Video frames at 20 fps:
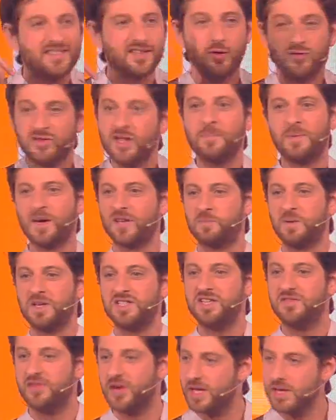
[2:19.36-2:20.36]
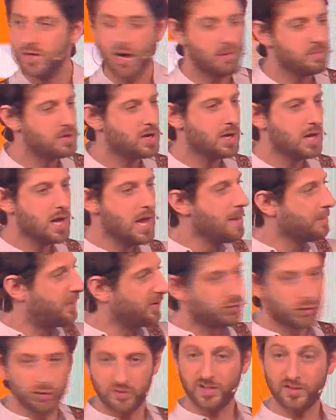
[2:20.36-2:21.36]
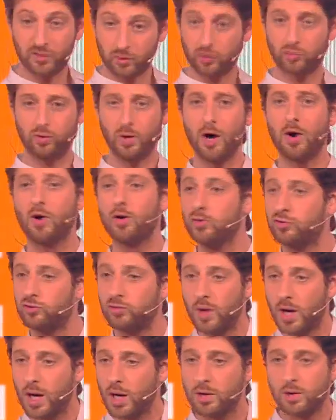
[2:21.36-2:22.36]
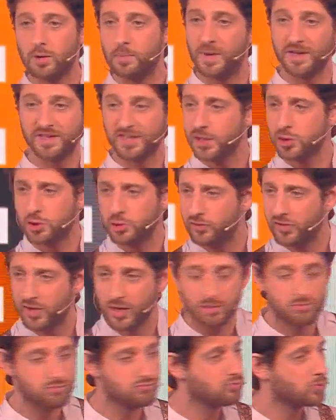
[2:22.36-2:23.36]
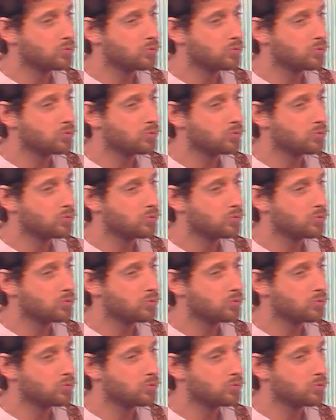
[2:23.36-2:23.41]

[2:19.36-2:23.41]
ça ouvre des perspectives énormes. Parce que si ce soir on reçoit euh, Patrick Juvé,